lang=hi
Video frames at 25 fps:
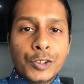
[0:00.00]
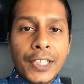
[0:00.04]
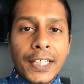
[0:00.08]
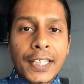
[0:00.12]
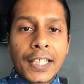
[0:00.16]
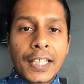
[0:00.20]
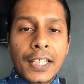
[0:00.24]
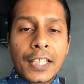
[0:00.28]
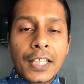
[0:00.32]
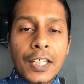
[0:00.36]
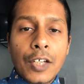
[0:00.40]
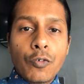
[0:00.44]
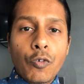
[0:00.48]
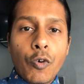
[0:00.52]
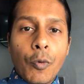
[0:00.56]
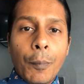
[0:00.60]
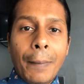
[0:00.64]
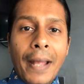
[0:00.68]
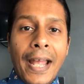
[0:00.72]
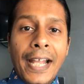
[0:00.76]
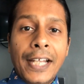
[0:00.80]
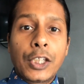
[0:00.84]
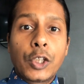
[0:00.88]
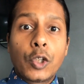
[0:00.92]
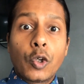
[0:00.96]
हो जाएगी कि वो
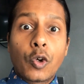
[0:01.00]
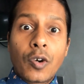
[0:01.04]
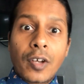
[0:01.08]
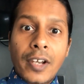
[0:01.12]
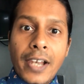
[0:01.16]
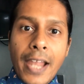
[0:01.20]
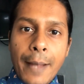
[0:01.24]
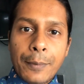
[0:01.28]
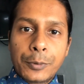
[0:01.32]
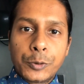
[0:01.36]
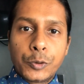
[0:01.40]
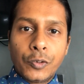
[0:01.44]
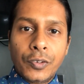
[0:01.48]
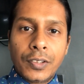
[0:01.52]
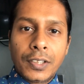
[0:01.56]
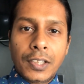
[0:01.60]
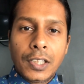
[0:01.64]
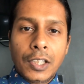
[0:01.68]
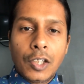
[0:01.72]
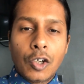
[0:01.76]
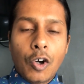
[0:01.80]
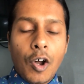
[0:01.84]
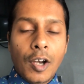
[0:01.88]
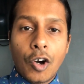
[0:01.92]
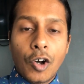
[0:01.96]
बैंक क्यों कोलैप्स हुई
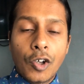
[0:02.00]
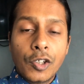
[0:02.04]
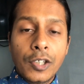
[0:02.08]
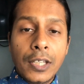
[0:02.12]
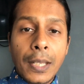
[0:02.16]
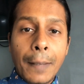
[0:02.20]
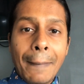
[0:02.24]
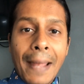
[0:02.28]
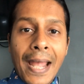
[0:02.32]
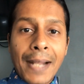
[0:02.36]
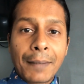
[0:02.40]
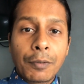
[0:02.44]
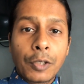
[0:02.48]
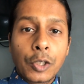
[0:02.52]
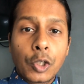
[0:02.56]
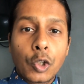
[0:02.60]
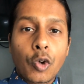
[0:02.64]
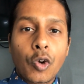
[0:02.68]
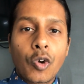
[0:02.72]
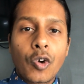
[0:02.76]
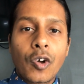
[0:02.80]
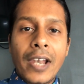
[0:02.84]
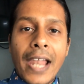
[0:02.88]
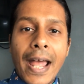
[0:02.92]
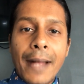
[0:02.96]
थी और ये बैंक भी
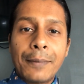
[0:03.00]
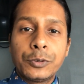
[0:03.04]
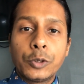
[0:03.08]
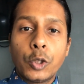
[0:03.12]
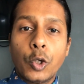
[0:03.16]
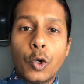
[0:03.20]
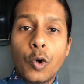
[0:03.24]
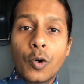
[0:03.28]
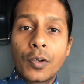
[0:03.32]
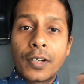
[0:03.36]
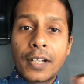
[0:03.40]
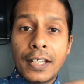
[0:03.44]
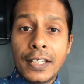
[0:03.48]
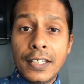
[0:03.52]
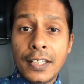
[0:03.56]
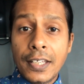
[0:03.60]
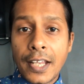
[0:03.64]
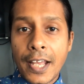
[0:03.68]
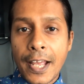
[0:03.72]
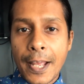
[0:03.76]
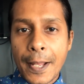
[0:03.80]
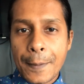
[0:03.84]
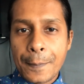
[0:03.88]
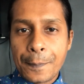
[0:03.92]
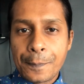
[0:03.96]
क्यों कोलैप्स हो रही
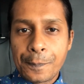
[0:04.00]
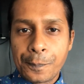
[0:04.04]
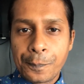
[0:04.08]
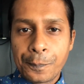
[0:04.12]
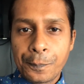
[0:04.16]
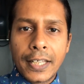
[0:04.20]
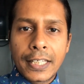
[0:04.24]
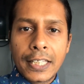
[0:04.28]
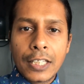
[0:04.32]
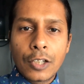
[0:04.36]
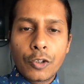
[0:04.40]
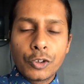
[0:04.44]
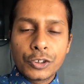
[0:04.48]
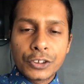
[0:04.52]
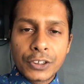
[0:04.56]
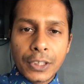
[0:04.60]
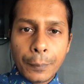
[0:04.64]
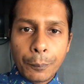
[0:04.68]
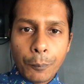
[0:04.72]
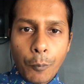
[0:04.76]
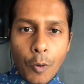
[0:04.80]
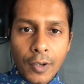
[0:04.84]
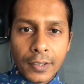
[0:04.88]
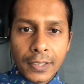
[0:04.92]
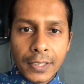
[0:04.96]
है लेकिन कुछ
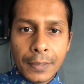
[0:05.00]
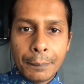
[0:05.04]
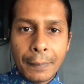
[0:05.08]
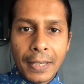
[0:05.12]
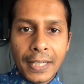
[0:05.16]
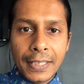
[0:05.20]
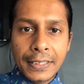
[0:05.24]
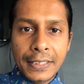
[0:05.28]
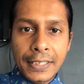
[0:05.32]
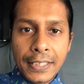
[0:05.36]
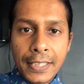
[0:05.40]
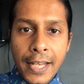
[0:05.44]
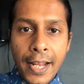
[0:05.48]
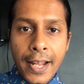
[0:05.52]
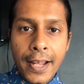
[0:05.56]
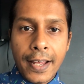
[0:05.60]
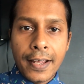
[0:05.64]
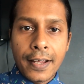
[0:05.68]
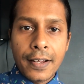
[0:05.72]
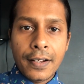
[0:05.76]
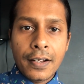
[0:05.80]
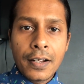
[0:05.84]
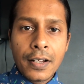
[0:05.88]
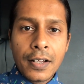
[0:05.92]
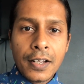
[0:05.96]
इंपॉर्टेंट बात ये
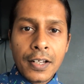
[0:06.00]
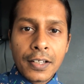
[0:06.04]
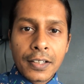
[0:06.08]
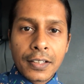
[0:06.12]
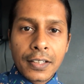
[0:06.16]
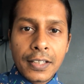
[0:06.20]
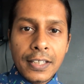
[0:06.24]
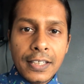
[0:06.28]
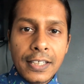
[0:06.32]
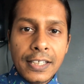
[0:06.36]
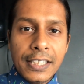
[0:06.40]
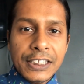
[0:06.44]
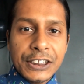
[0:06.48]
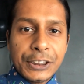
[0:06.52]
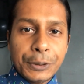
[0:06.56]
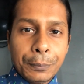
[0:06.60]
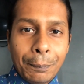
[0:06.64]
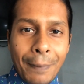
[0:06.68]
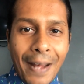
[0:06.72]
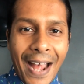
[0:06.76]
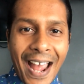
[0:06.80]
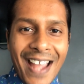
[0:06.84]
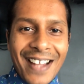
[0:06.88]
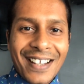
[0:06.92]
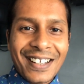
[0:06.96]
है कि इस
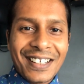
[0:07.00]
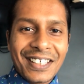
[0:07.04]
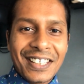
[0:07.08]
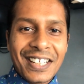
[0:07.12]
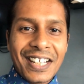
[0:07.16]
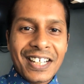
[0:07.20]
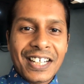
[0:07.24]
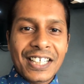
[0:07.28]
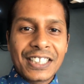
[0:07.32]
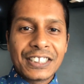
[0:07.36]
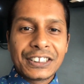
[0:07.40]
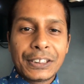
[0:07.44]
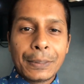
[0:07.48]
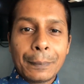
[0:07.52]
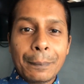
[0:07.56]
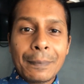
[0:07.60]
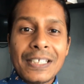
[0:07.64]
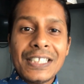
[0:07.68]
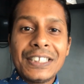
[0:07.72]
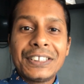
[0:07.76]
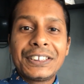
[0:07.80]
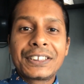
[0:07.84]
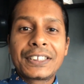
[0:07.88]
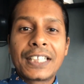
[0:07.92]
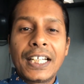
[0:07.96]
बैंक ने
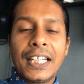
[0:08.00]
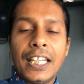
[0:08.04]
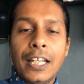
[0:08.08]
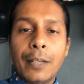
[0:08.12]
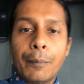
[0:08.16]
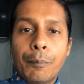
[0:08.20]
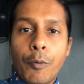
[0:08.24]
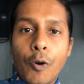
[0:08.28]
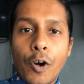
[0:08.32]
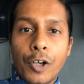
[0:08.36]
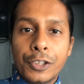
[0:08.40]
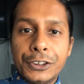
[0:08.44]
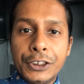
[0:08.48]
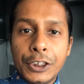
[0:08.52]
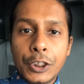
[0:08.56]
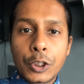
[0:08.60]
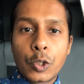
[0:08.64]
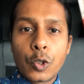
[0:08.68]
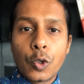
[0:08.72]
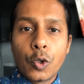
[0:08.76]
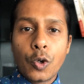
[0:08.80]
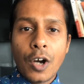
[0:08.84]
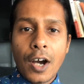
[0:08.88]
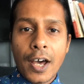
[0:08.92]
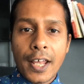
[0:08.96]
कस्टमर्स के डिपॉजिट
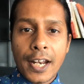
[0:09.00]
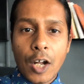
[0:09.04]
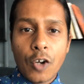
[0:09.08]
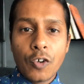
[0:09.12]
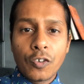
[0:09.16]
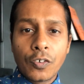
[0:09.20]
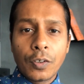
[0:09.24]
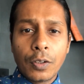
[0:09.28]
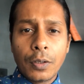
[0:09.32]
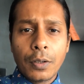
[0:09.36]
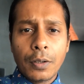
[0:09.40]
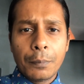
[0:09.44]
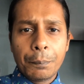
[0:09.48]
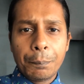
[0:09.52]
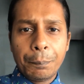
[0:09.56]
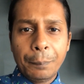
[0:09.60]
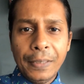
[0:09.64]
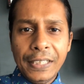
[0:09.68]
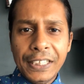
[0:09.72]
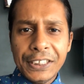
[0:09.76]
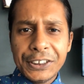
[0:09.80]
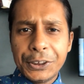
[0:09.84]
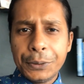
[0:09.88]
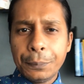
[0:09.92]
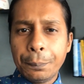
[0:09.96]
को अराउंड
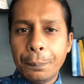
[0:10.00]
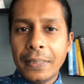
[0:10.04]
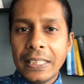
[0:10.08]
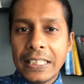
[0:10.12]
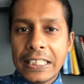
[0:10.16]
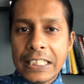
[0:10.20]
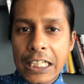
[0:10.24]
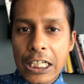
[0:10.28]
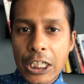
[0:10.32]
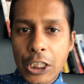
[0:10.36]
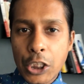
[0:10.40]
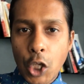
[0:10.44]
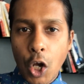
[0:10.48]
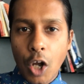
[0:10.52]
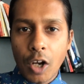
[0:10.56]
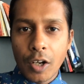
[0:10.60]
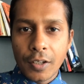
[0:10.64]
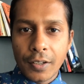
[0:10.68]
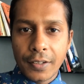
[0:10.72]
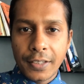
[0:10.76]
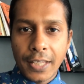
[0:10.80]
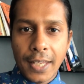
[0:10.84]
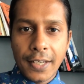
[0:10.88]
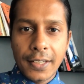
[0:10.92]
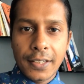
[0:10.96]
20 बिलियन
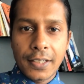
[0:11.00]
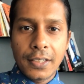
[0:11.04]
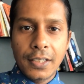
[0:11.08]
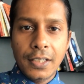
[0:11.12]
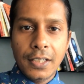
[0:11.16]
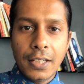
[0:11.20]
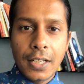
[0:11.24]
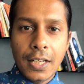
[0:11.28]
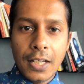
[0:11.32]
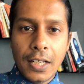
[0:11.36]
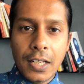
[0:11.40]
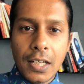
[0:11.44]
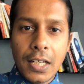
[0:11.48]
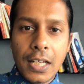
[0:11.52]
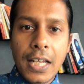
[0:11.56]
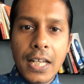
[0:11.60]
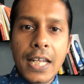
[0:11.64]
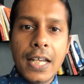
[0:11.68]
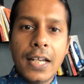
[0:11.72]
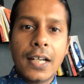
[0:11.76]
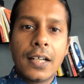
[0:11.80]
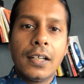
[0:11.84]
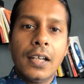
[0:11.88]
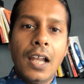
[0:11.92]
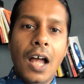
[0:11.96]
डॉलर यानी कि
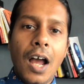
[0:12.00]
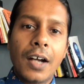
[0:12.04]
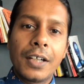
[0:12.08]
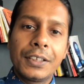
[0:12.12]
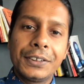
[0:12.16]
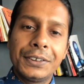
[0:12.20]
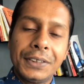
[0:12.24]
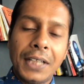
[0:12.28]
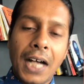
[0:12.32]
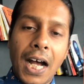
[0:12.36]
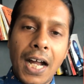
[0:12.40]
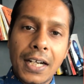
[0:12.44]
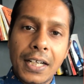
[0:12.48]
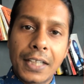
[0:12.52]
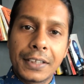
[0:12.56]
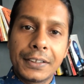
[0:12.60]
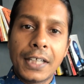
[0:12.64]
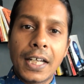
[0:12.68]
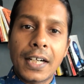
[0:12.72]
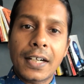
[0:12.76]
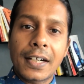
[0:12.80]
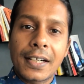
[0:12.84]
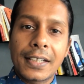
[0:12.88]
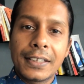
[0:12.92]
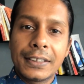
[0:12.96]
एक लाख साठ
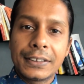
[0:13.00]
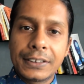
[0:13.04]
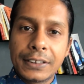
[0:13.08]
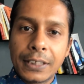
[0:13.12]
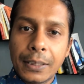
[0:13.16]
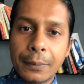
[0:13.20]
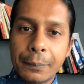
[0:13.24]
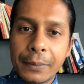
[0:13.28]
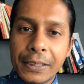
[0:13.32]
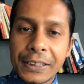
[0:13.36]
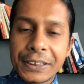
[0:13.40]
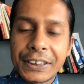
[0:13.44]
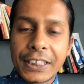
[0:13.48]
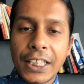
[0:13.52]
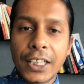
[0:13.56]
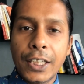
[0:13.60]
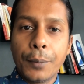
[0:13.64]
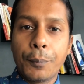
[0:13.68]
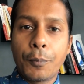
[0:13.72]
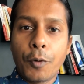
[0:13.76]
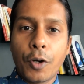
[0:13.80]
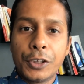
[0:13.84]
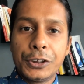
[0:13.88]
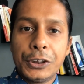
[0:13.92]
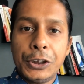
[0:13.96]
हजार कस्टमर्स के
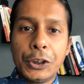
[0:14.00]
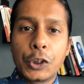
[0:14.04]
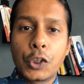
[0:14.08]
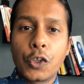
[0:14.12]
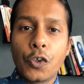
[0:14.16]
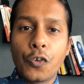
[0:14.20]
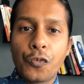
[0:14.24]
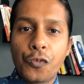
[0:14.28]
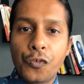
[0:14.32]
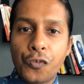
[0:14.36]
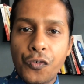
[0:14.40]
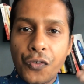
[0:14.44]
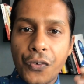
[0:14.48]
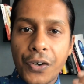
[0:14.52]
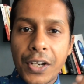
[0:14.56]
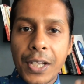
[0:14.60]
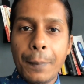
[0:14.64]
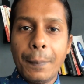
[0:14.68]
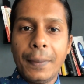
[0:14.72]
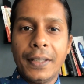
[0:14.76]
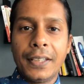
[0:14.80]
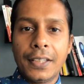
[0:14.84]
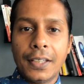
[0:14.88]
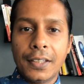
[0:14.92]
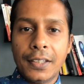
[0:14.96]
डिपॉजिट को
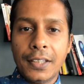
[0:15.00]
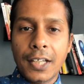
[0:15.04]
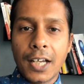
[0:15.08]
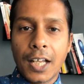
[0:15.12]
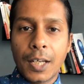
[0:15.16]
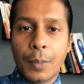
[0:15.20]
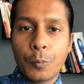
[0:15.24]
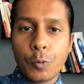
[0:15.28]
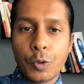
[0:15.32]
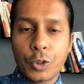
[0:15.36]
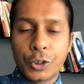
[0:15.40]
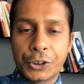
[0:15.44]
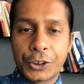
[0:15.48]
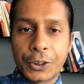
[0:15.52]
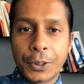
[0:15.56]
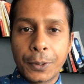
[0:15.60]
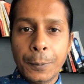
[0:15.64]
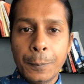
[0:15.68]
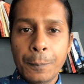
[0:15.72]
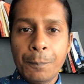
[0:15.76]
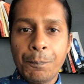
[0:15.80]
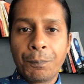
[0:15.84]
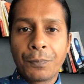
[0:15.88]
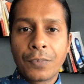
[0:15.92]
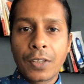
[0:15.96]
फ्री में दे दिया
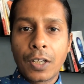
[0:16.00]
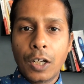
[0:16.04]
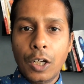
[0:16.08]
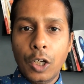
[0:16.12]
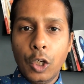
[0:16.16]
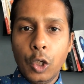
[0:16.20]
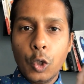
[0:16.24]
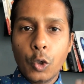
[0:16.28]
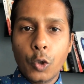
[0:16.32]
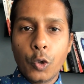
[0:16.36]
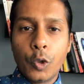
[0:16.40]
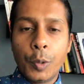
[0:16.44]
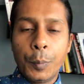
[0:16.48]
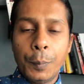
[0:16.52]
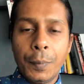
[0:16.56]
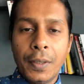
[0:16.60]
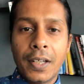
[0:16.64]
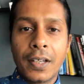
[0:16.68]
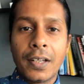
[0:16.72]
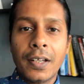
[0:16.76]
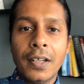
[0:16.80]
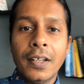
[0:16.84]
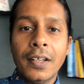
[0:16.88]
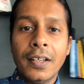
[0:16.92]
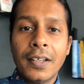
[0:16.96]
ऑलमोस्ट लोन
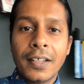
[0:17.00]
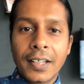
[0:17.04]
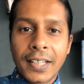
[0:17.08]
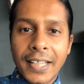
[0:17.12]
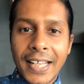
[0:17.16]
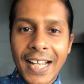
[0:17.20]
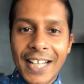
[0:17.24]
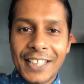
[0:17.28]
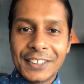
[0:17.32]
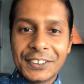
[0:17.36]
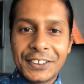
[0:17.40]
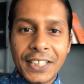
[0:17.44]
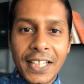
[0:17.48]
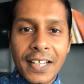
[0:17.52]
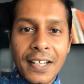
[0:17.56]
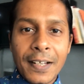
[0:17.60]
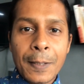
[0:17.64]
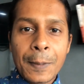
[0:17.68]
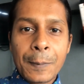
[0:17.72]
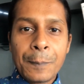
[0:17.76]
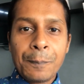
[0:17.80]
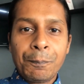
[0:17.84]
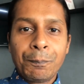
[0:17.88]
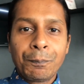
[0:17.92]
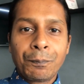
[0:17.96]
में कैसे
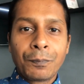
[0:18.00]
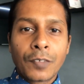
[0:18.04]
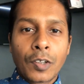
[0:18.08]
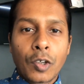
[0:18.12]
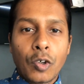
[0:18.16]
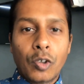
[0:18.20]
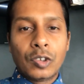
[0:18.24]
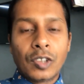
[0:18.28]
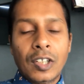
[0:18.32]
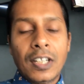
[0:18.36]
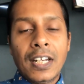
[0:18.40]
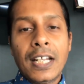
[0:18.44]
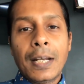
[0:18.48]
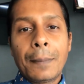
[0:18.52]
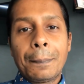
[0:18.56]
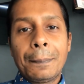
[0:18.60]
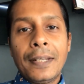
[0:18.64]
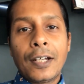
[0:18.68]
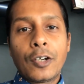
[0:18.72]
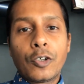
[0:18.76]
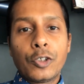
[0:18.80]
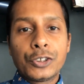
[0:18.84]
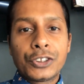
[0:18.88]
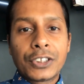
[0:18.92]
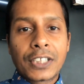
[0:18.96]
उन्होंने
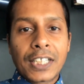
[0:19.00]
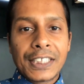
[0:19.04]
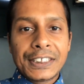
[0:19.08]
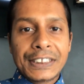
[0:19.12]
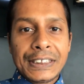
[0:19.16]
अपने कुछ